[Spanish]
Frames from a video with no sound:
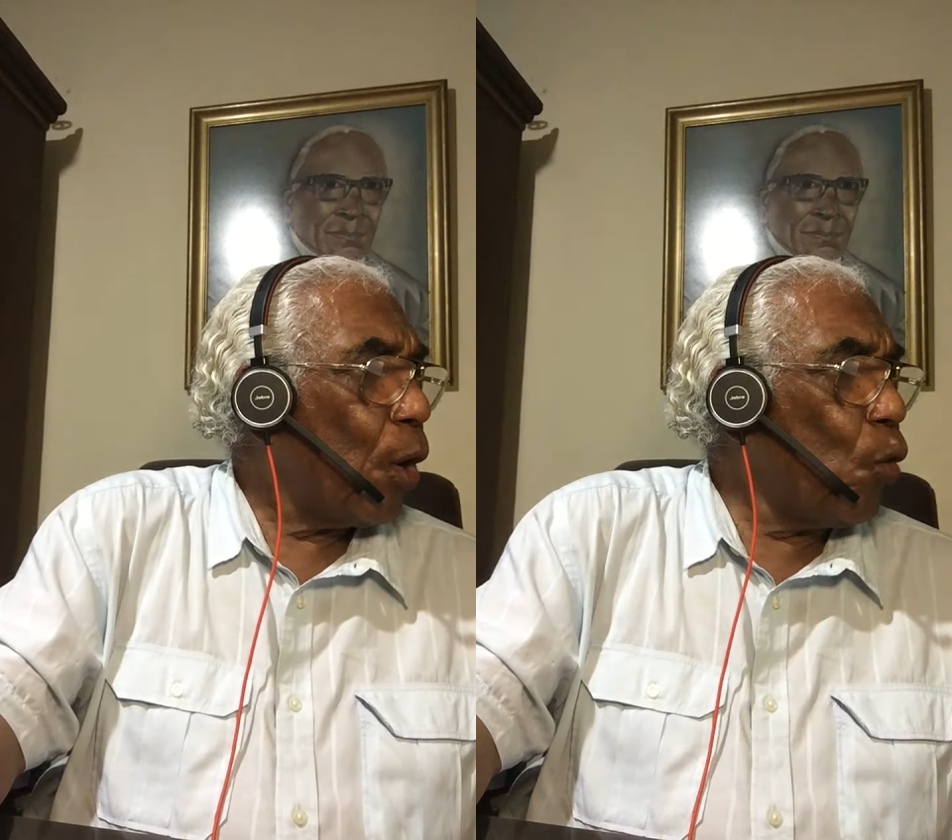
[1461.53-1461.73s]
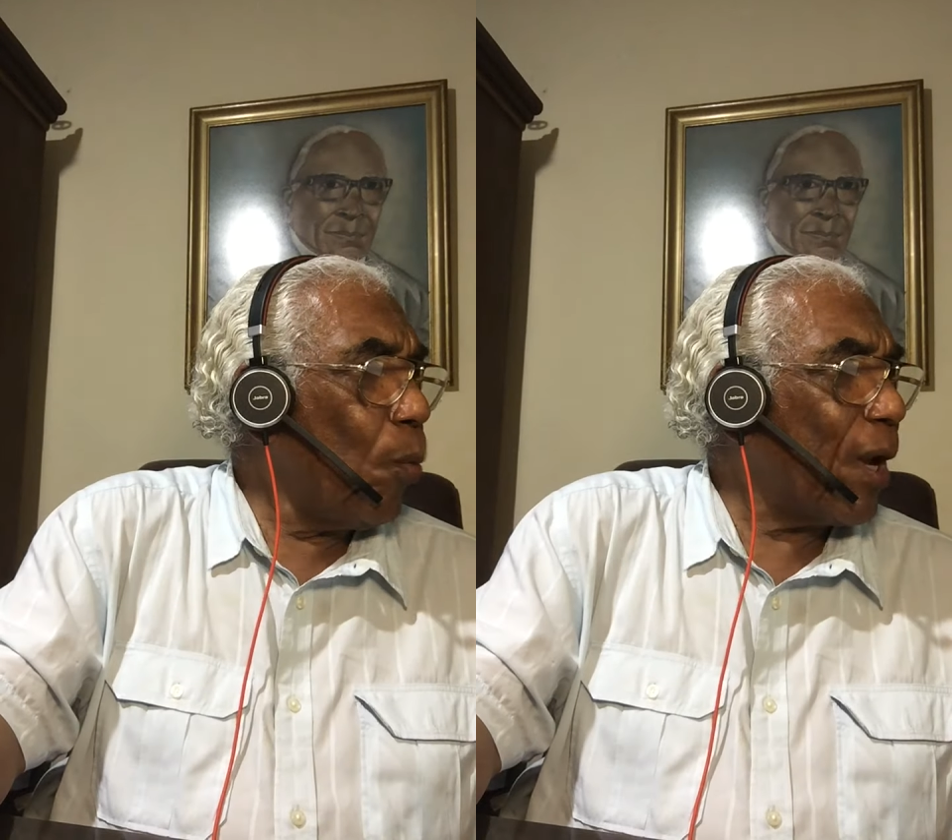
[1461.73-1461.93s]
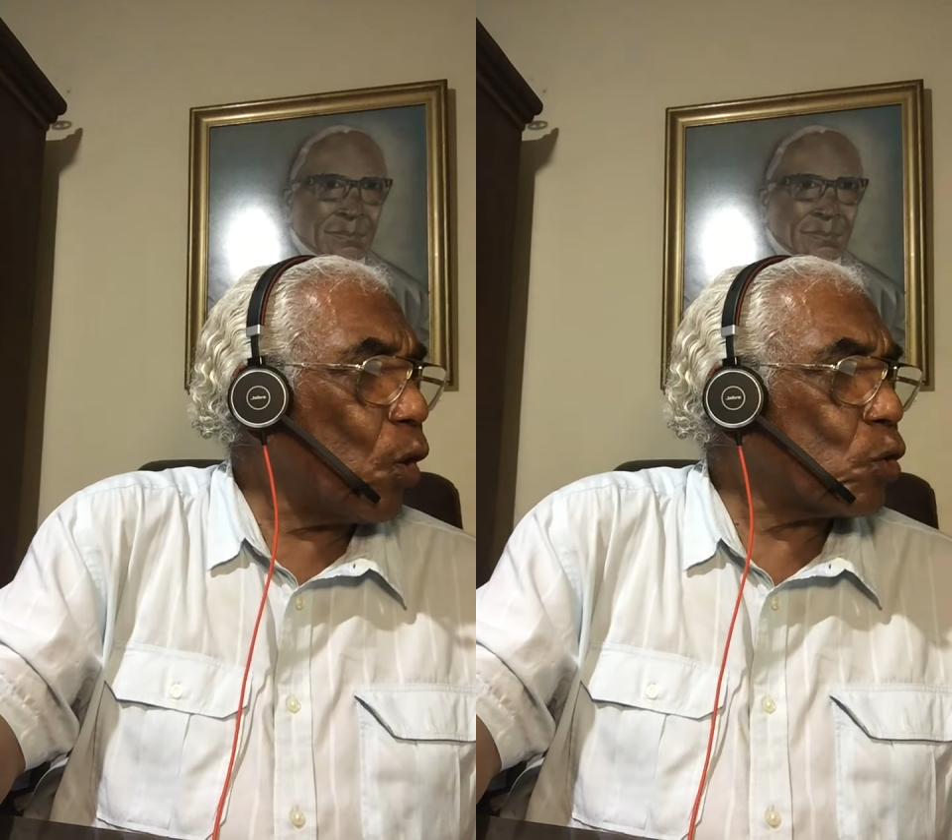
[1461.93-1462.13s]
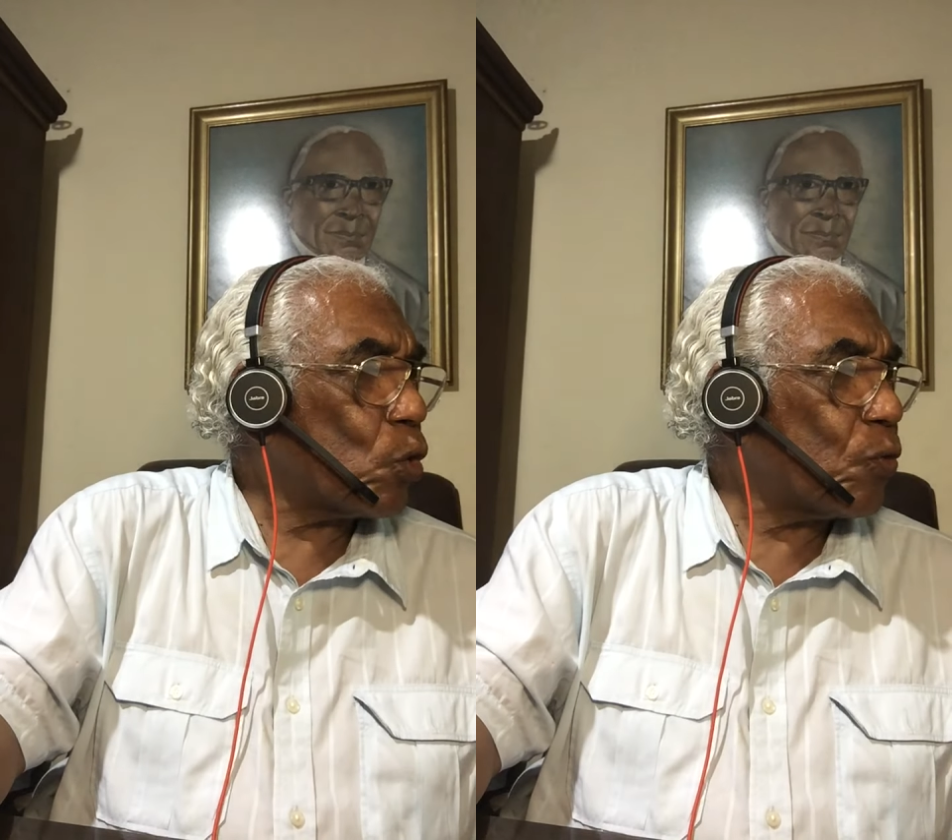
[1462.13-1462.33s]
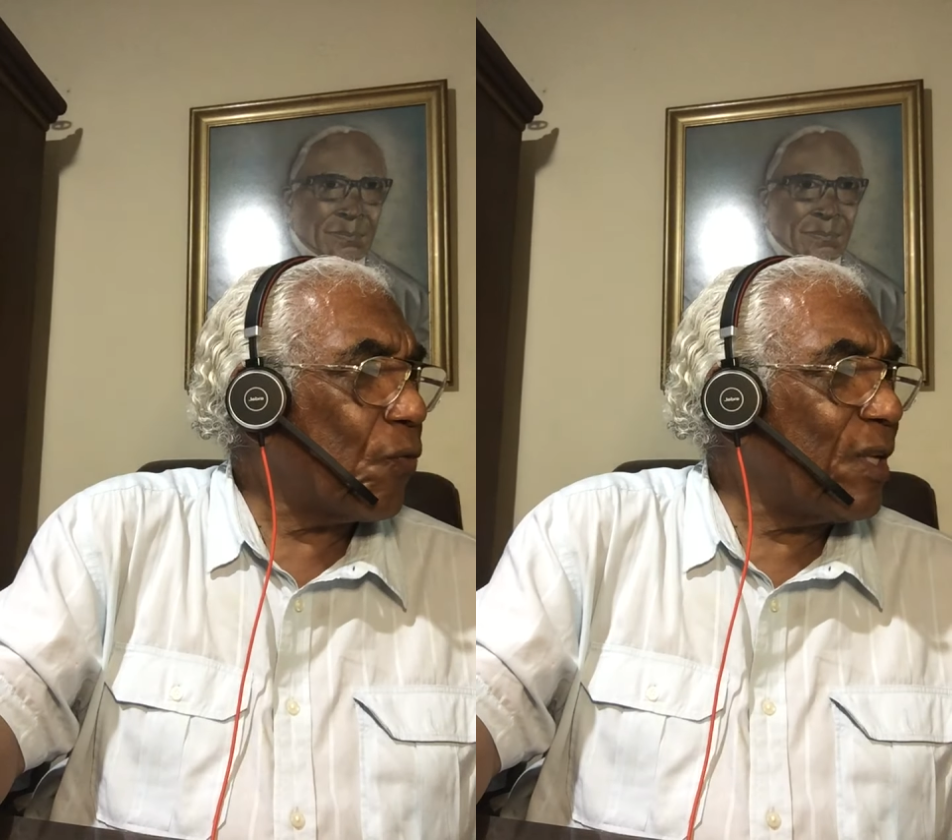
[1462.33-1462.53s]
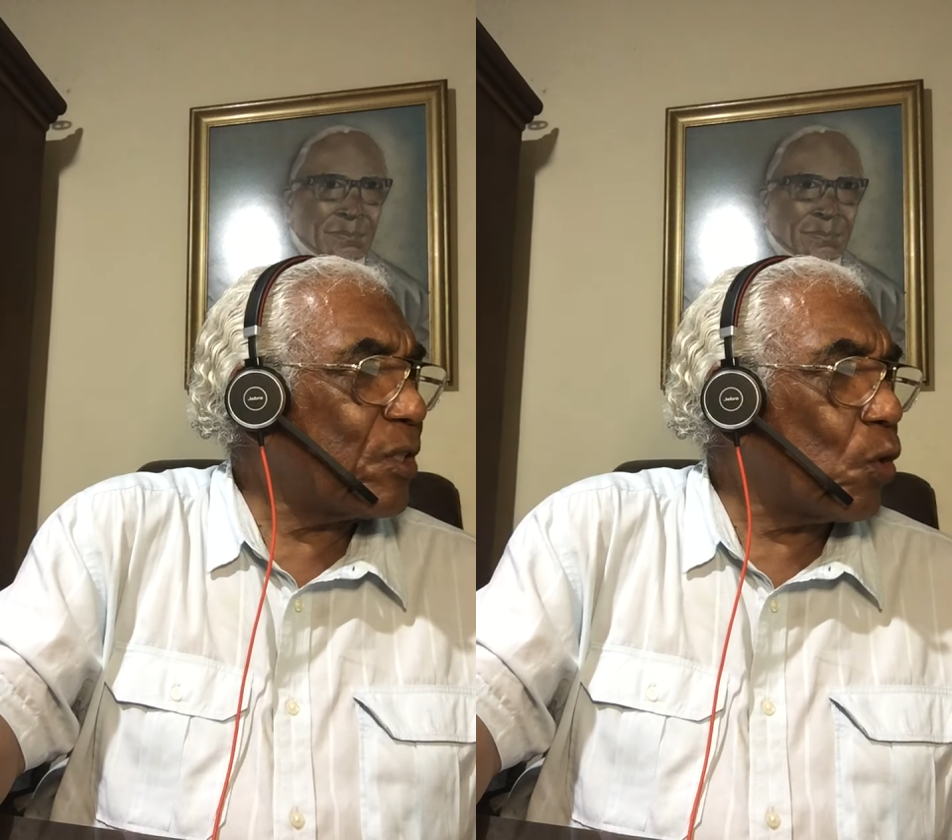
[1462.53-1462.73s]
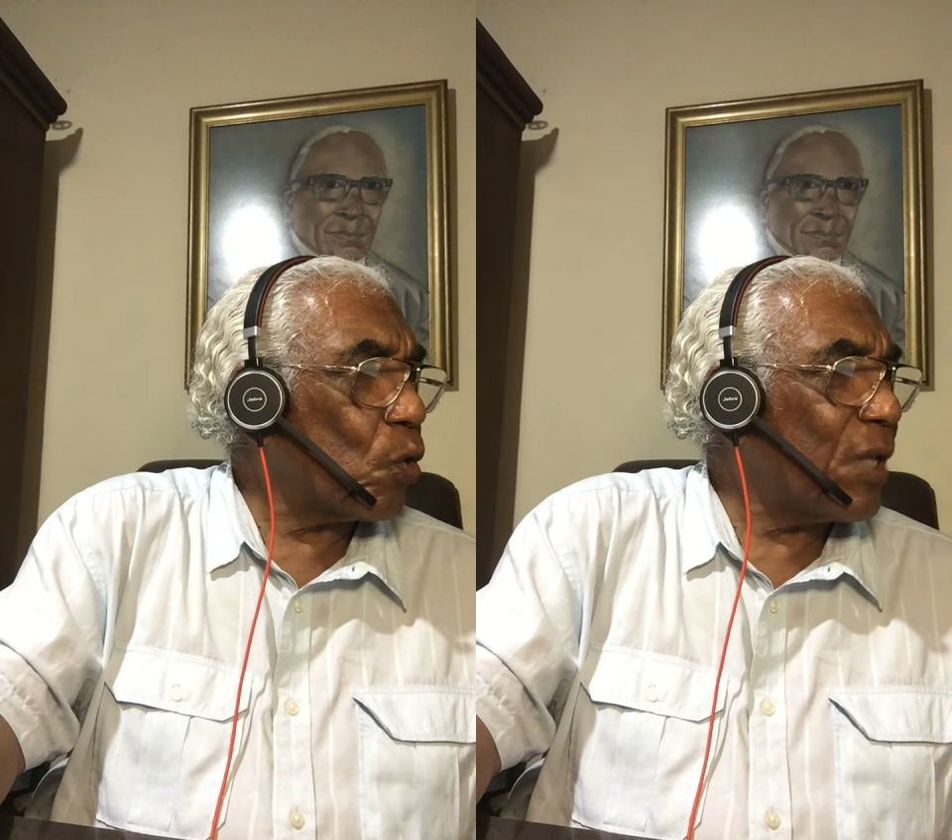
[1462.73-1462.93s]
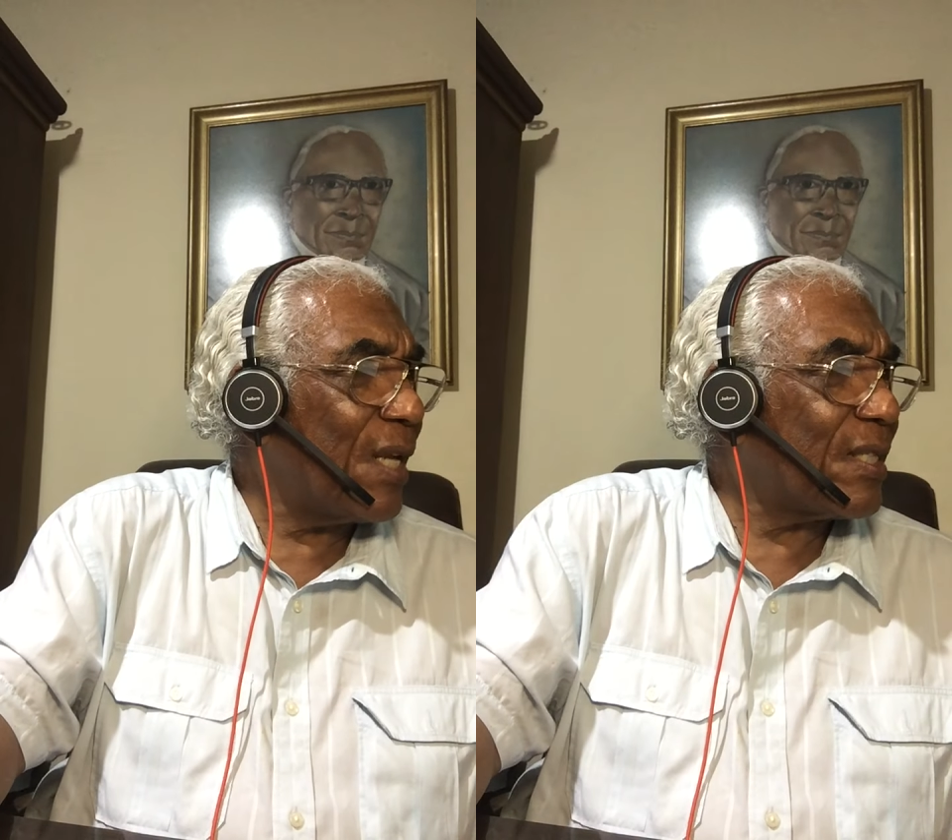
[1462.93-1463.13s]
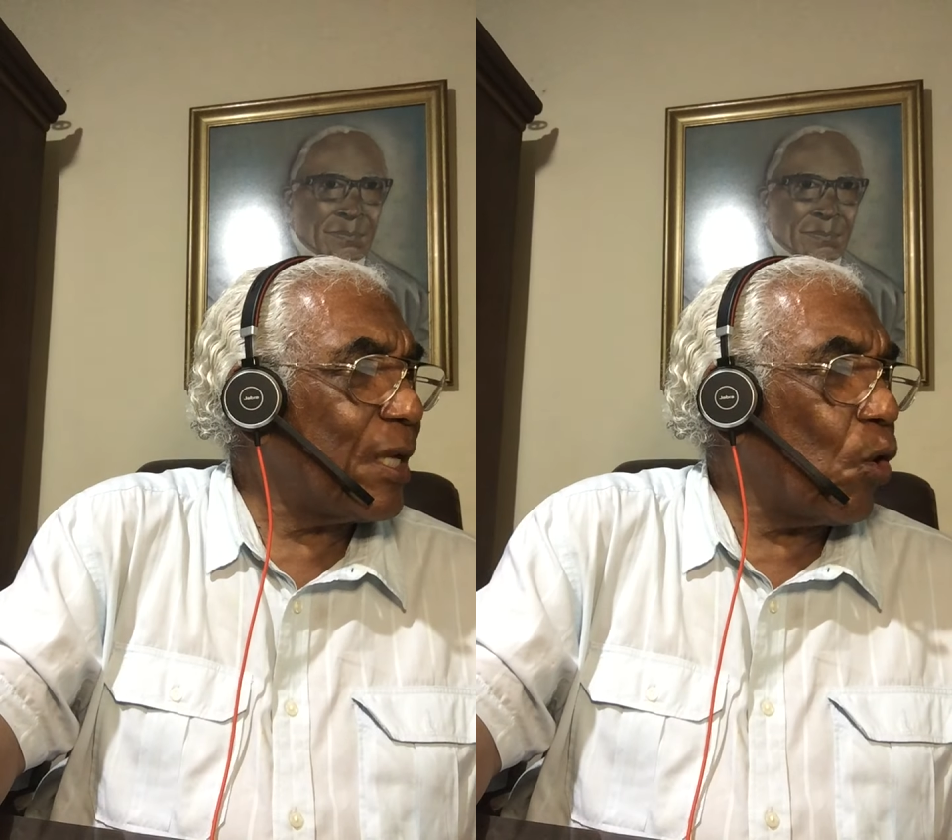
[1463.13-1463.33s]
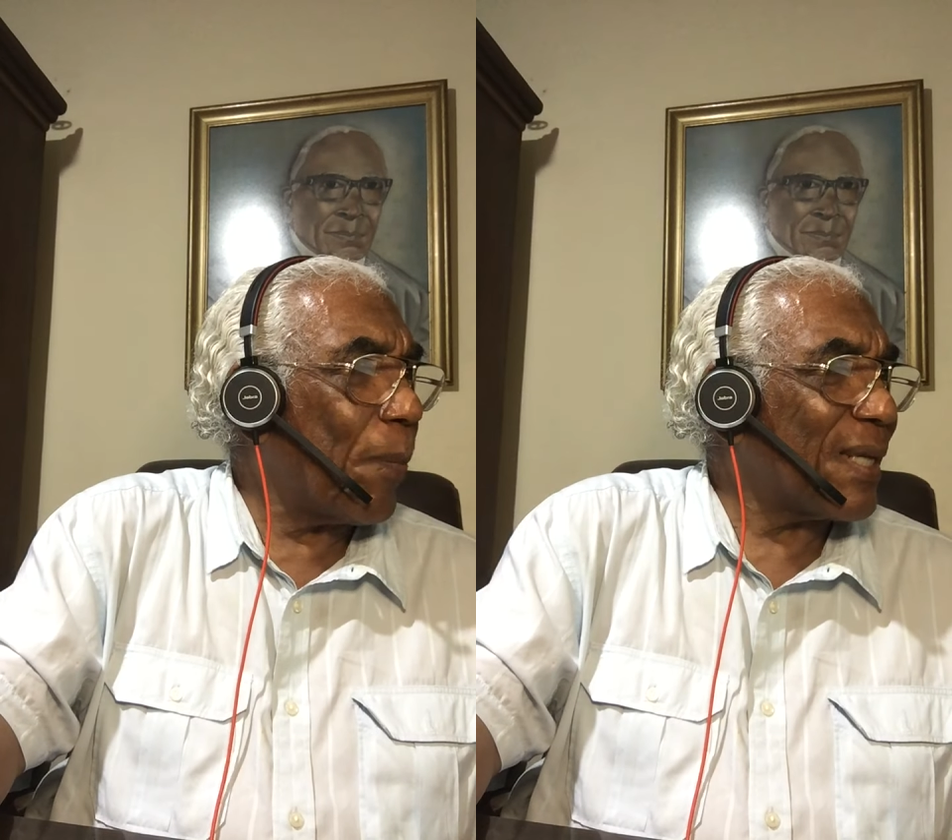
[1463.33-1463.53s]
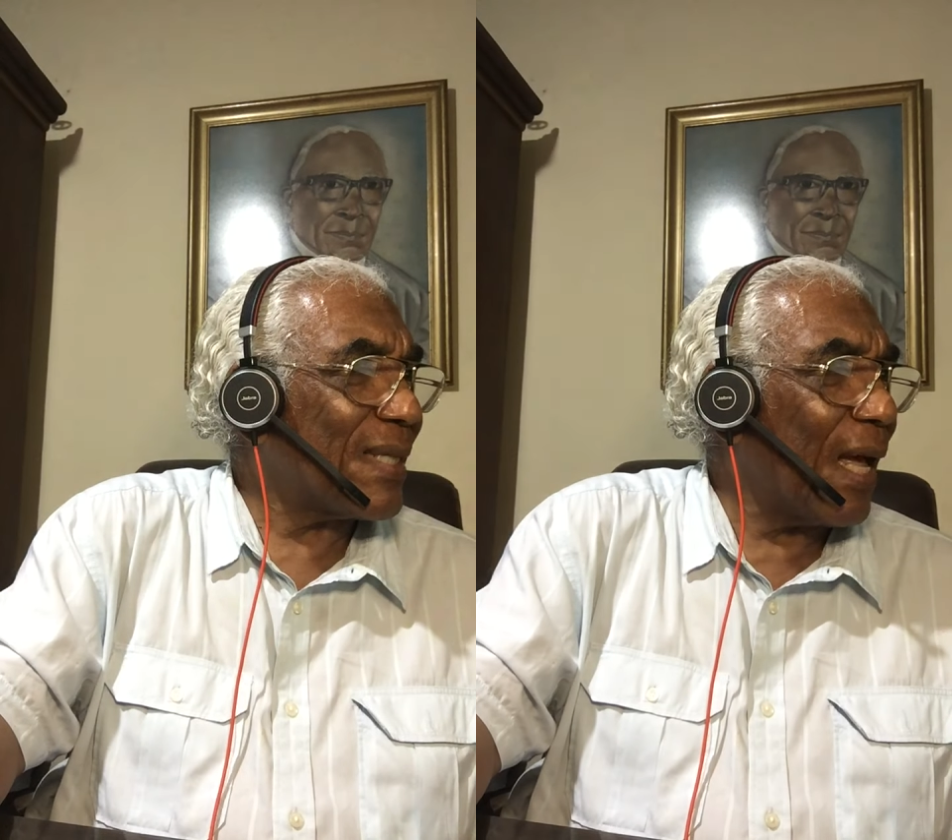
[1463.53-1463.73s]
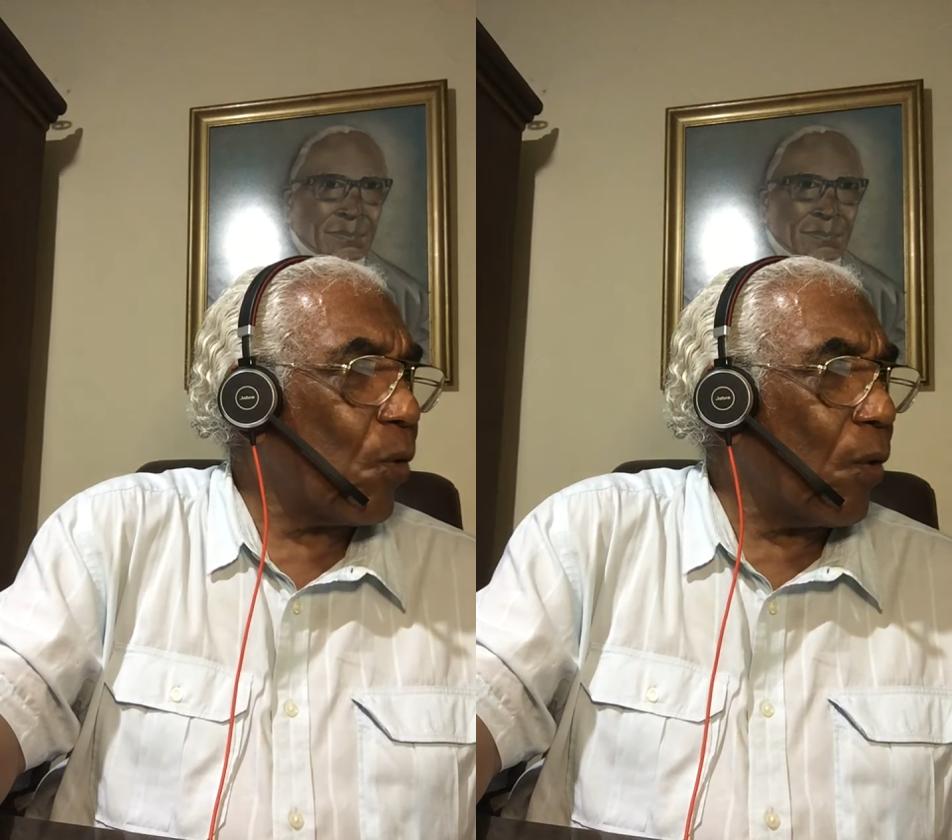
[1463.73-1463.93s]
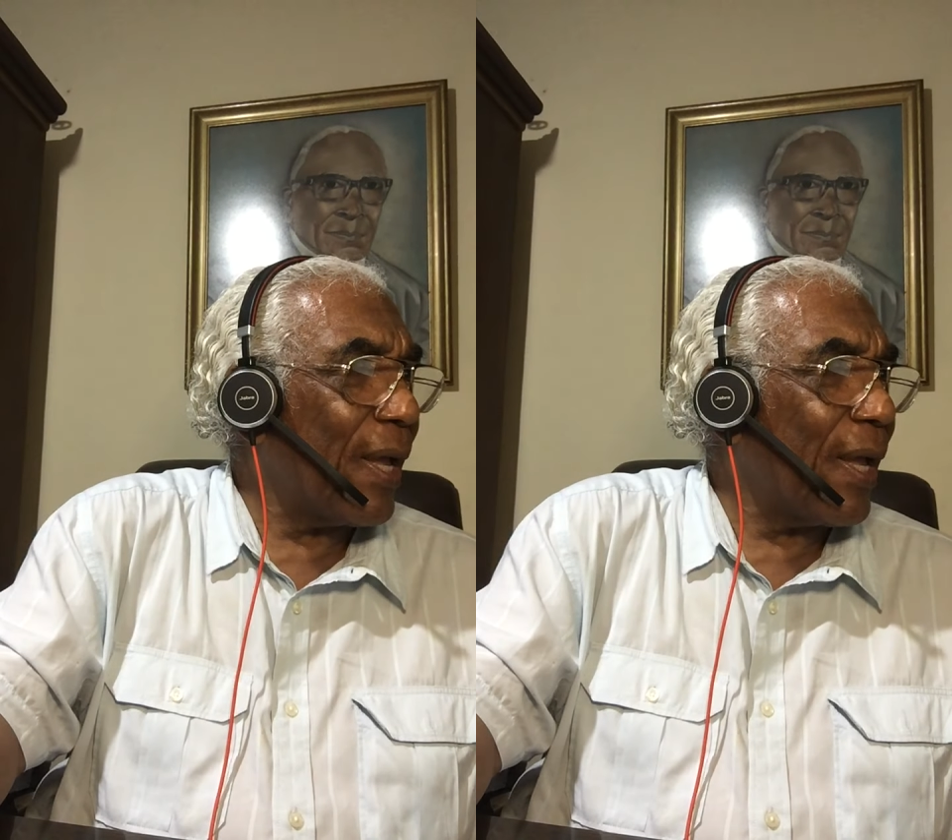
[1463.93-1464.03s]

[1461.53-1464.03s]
Numerosos físicos del siglo pasado,